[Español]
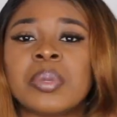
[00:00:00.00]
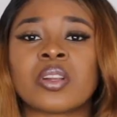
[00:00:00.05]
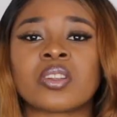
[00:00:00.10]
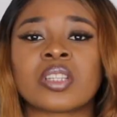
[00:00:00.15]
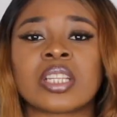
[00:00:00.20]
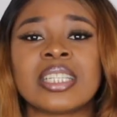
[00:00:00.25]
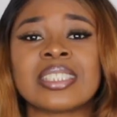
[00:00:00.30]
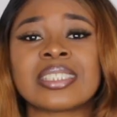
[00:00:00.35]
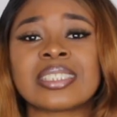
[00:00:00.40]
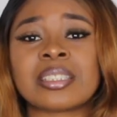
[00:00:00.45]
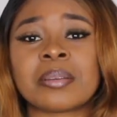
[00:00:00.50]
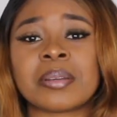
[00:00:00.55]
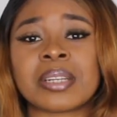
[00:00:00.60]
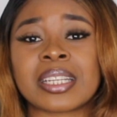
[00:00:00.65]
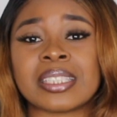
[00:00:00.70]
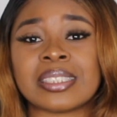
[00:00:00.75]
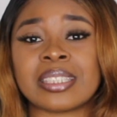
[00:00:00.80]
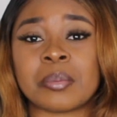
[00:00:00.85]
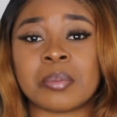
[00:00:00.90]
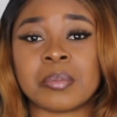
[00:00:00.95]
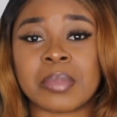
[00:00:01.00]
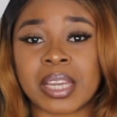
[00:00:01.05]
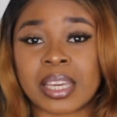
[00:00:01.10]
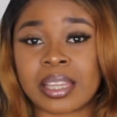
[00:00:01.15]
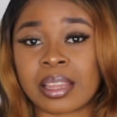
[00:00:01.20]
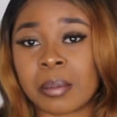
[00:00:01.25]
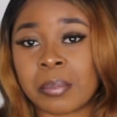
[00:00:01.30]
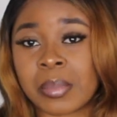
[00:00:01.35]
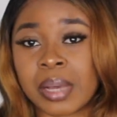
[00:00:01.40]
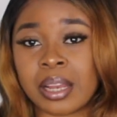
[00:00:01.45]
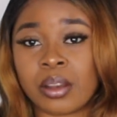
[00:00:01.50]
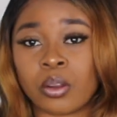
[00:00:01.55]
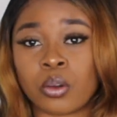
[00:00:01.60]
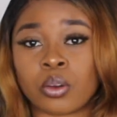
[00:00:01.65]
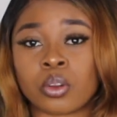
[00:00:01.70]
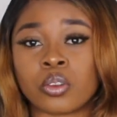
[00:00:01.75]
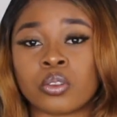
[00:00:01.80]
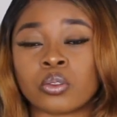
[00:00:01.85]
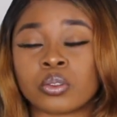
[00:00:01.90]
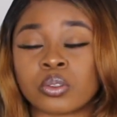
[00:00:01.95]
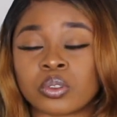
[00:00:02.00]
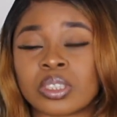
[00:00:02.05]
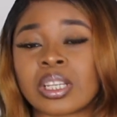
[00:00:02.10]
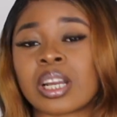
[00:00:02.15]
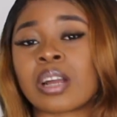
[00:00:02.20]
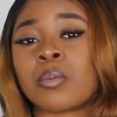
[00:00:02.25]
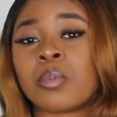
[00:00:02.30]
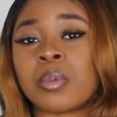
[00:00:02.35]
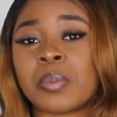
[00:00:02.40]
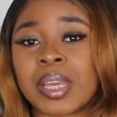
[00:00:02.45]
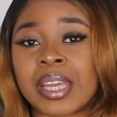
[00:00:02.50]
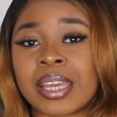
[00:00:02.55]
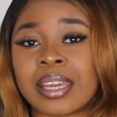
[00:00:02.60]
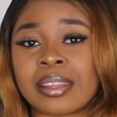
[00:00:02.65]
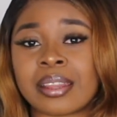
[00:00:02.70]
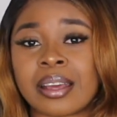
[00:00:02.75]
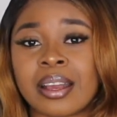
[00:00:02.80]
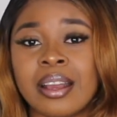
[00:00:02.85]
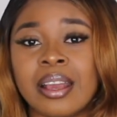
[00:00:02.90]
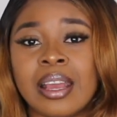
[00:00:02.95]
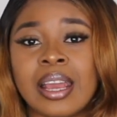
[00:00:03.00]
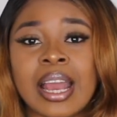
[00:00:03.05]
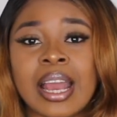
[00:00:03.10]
Pero tenéis que saber que si a mí me queda mal o no os gusta cómo me queda,